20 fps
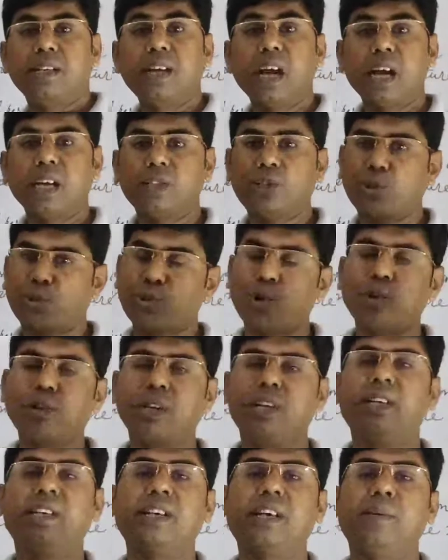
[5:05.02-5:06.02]
या
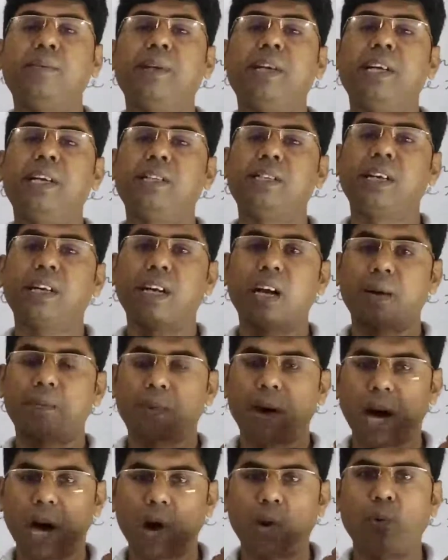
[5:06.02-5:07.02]
स्ट्रॉन्ग डिटर्मिनेशन का
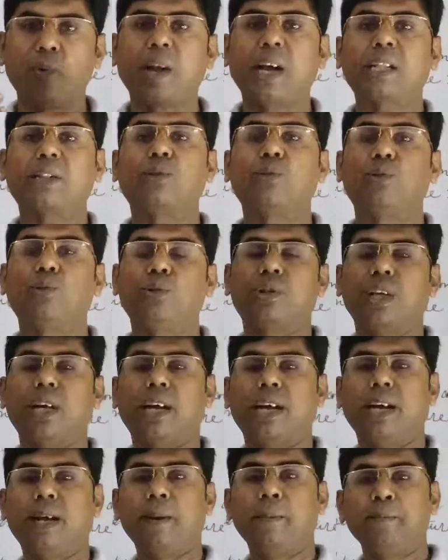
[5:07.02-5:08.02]
भाव व्यक्त होता
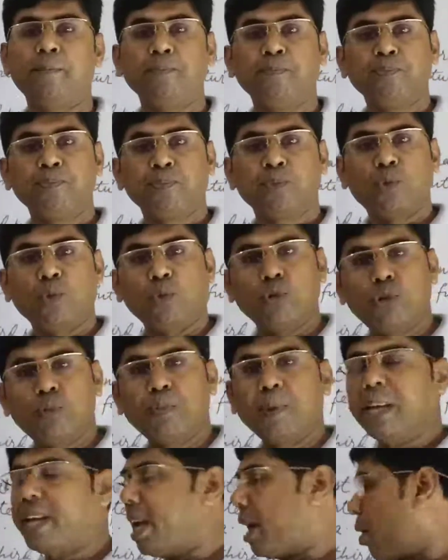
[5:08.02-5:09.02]
है तो
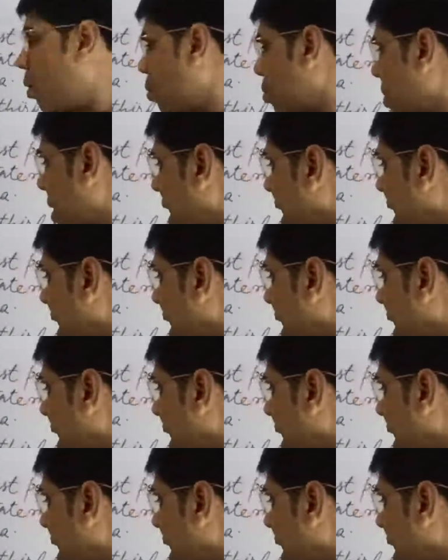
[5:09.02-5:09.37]
उसमें क्या होता